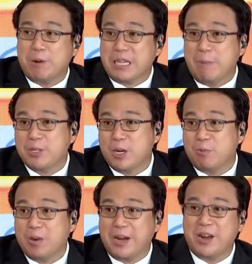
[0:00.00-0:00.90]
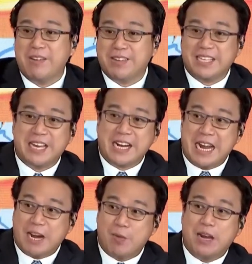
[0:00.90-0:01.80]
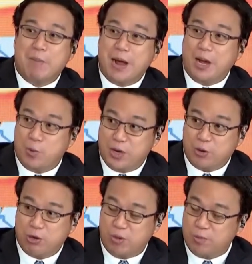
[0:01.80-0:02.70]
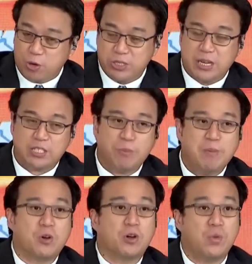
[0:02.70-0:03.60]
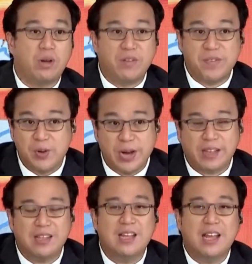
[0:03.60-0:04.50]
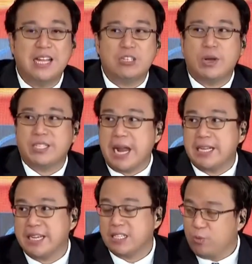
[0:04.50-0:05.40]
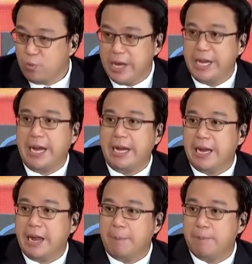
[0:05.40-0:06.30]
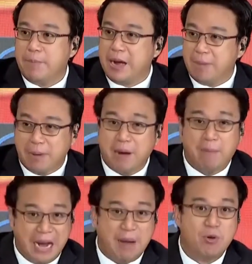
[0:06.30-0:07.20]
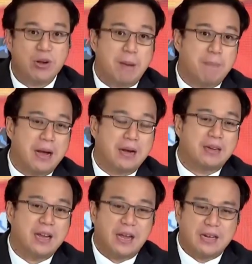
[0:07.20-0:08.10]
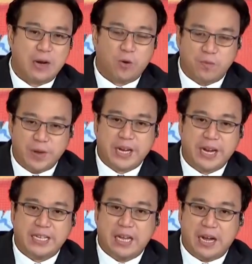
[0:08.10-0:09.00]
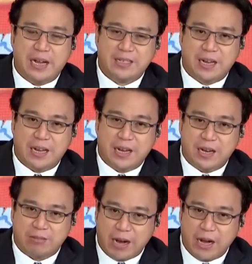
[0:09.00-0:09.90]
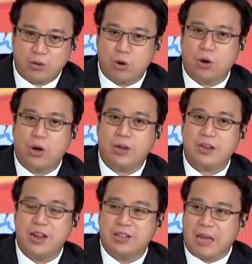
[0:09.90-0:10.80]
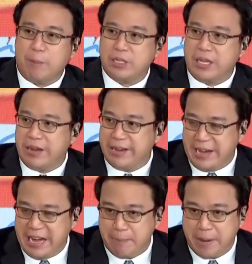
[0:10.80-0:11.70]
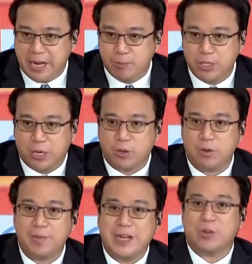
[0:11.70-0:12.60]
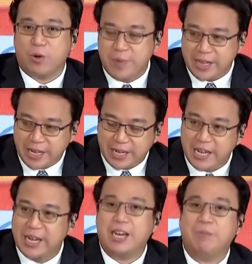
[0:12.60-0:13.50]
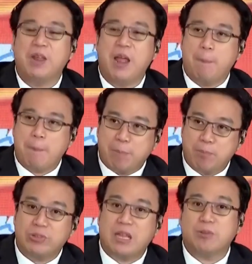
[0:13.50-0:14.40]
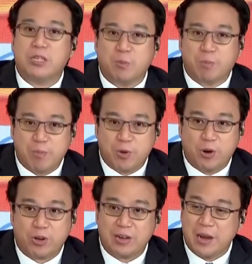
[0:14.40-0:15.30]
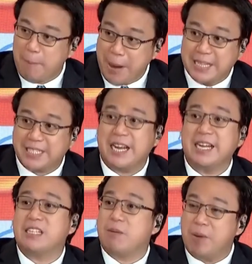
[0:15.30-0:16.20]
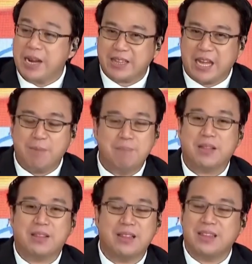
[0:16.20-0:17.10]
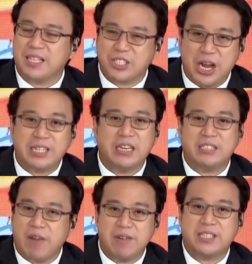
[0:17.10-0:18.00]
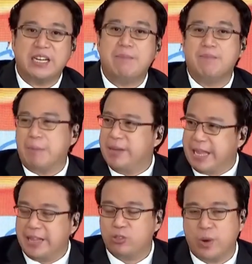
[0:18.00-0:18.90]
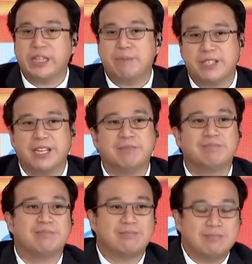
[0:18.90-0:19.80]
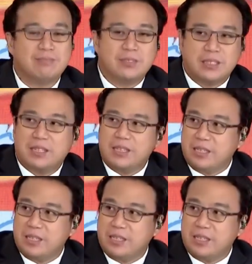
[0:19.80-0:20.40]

presumption of regularity sa ginagawa ng mga lower courts. Of course, the Supreme Court will review it. That's why chances of winning ma, parang malabo na pag na-convict ka na sa, sa trial court, tapos inapilan mo sa Court of Appeals, convicted ka din. Pagpunta mo sa Supreme Court, may chance na mabaliktad, but the chance is very slim, maybe 10 to 20 percent. Ang